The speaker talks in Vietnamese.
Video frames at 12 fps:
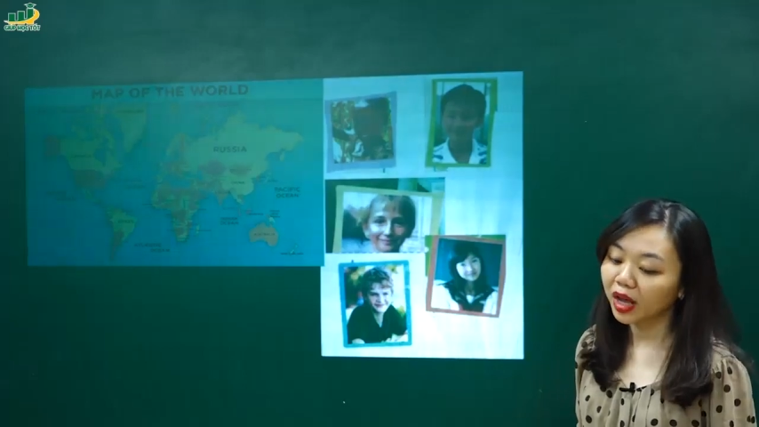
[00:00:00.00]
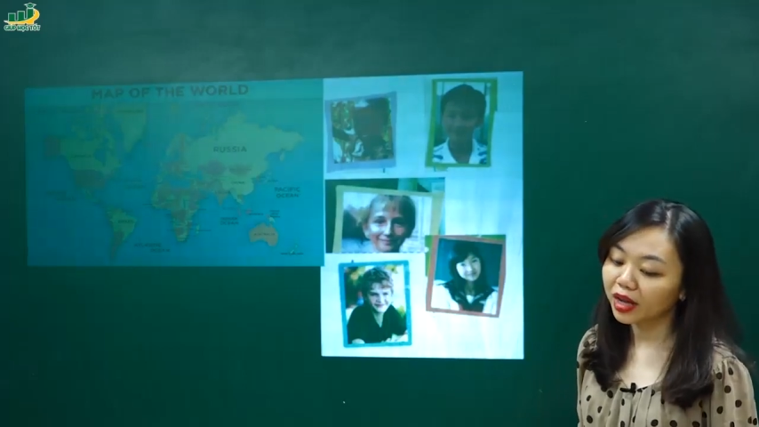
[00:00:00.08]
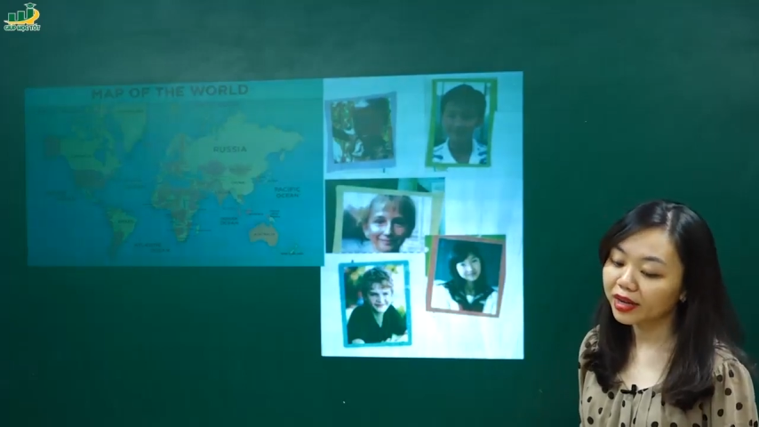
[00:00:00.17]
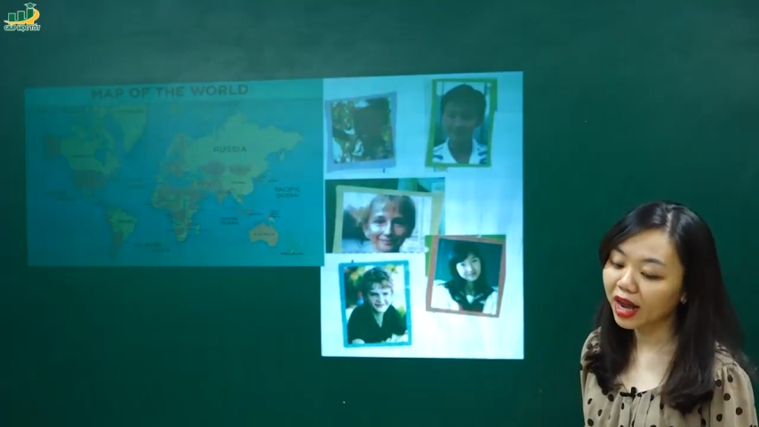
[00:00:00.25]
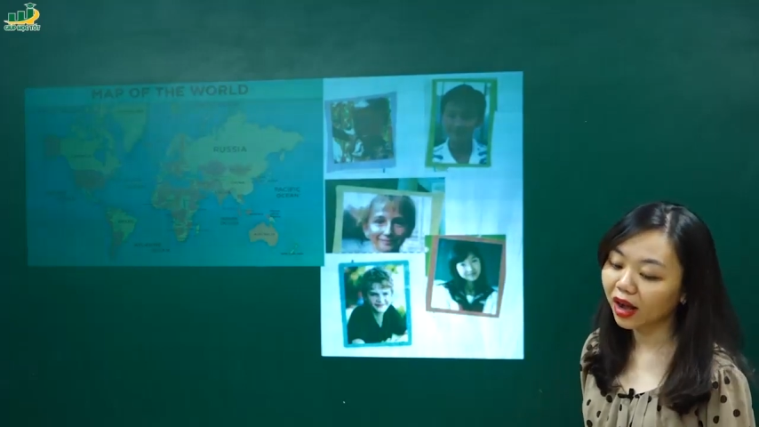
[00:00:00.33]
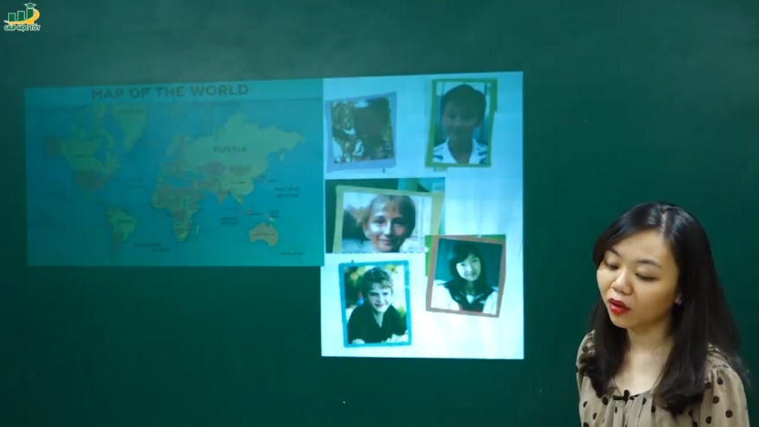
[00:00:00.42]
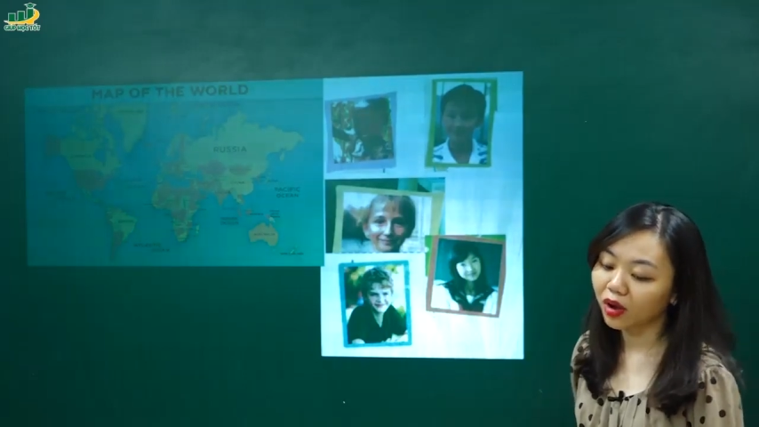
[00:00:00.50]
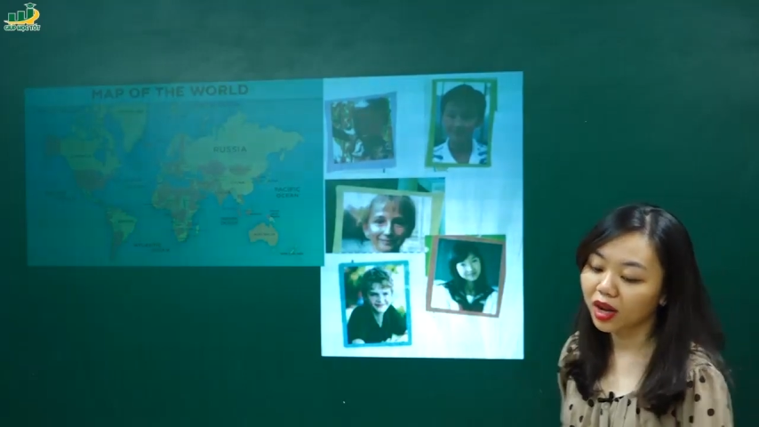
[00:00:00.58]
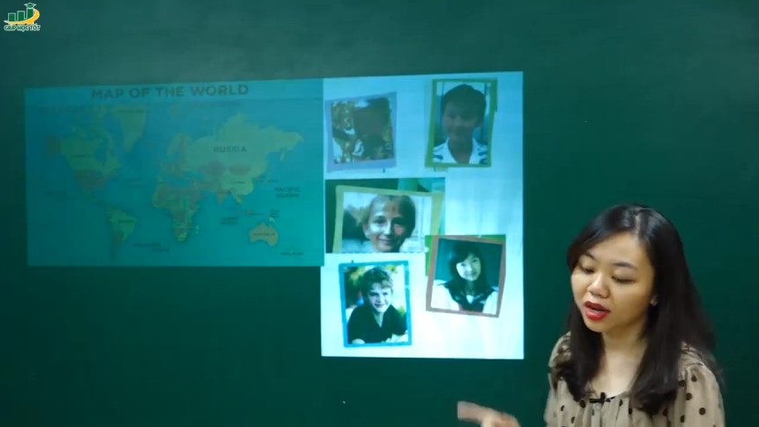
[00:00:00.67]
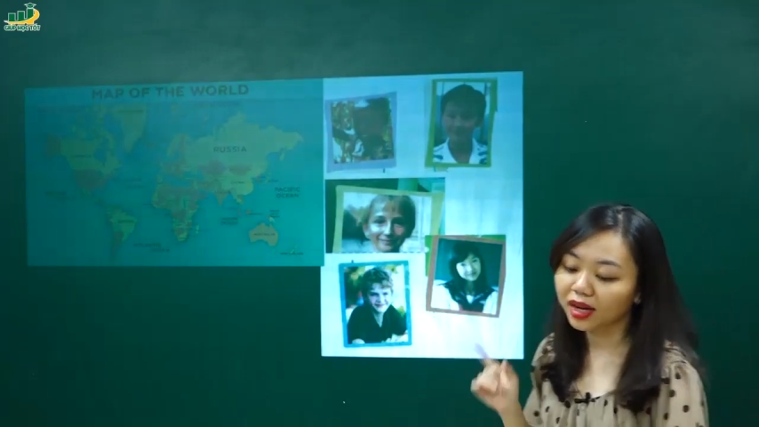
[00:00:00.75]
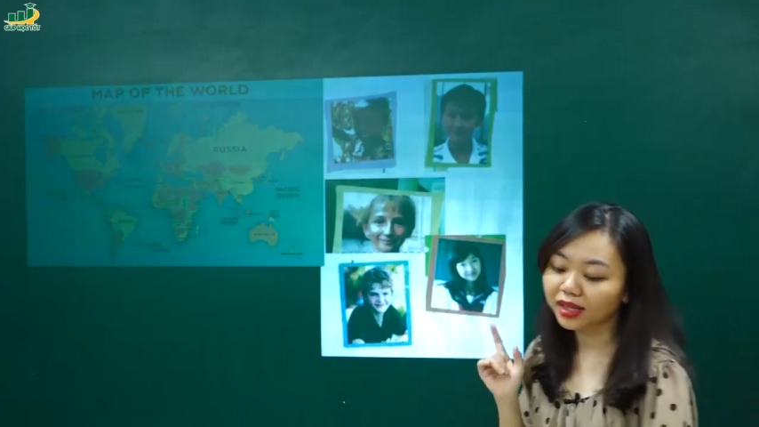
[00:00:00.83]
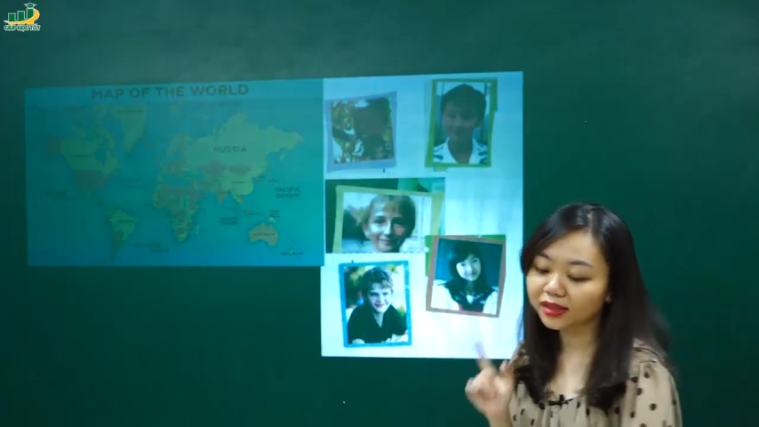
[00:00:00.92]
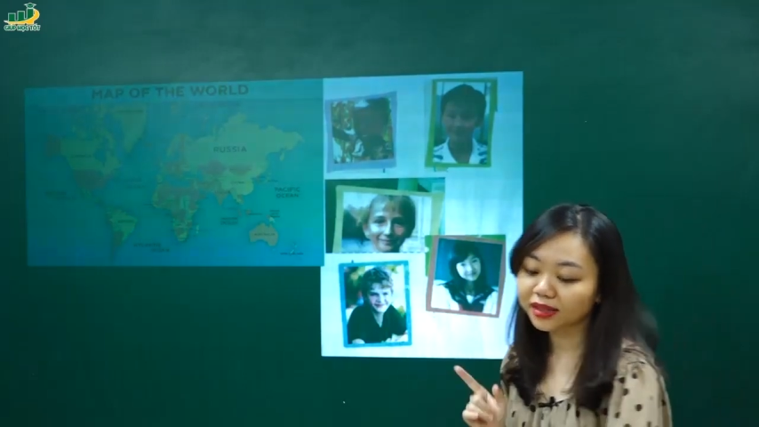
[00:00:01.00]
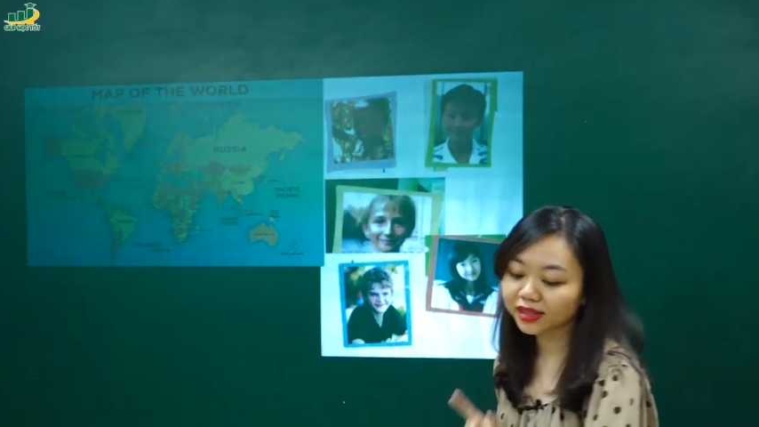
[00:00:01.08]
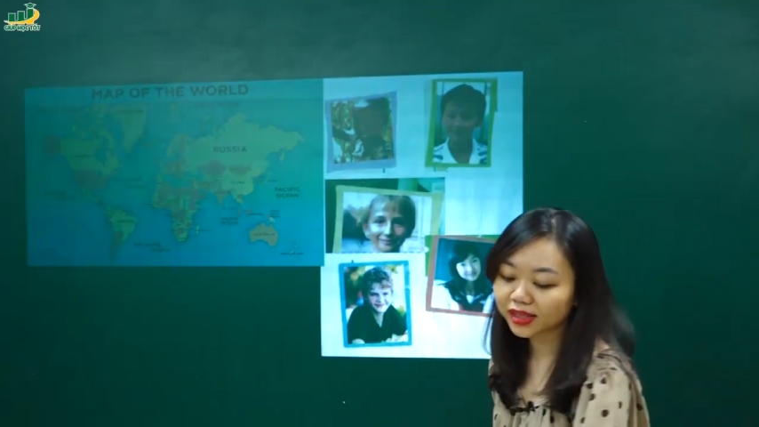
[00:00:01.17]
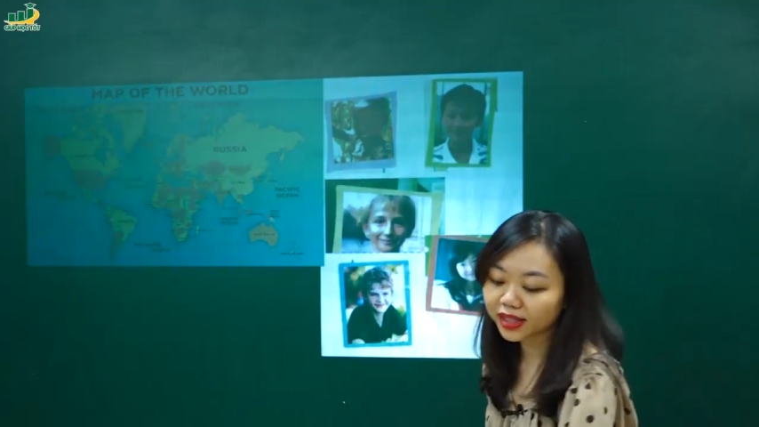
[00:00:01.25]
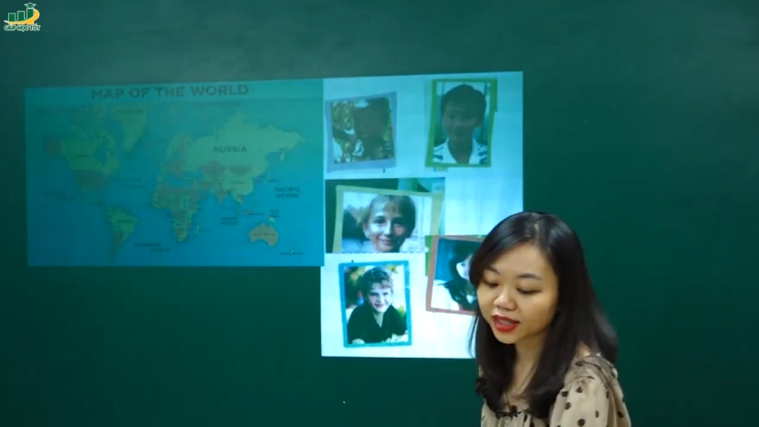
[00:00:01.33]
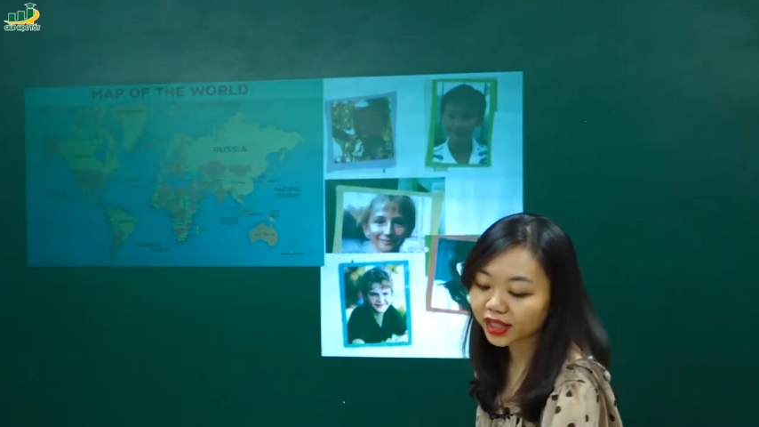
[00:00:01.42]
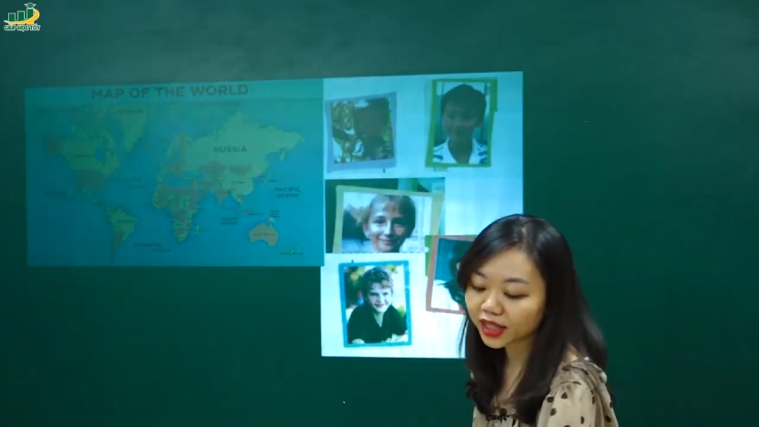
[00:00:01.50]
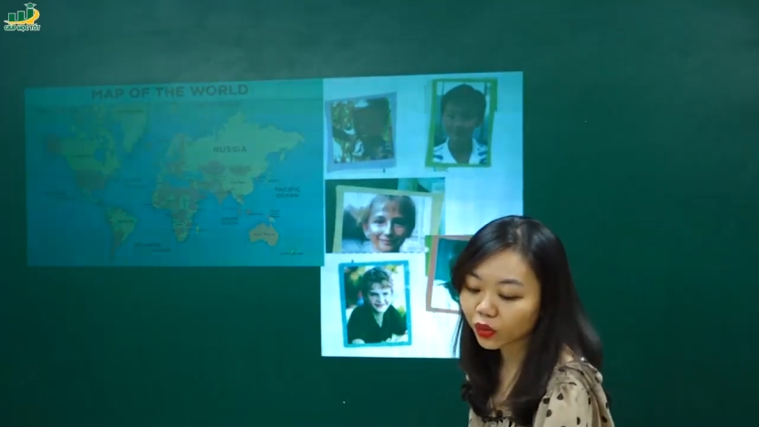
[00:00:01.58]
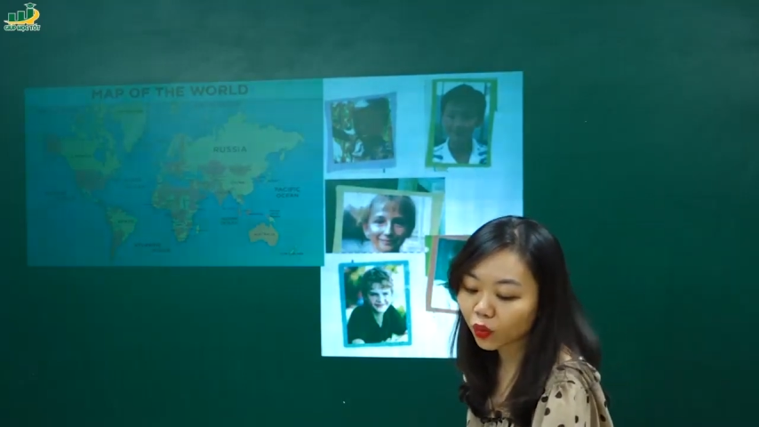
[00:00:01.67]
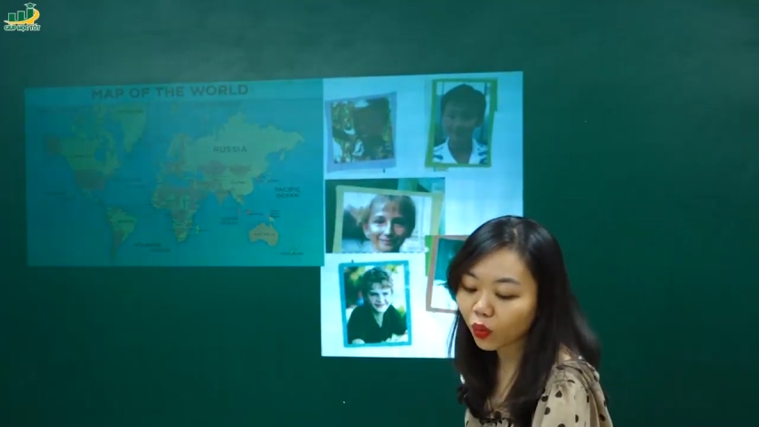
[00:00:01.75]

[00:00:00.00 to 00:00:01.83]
Now, let's see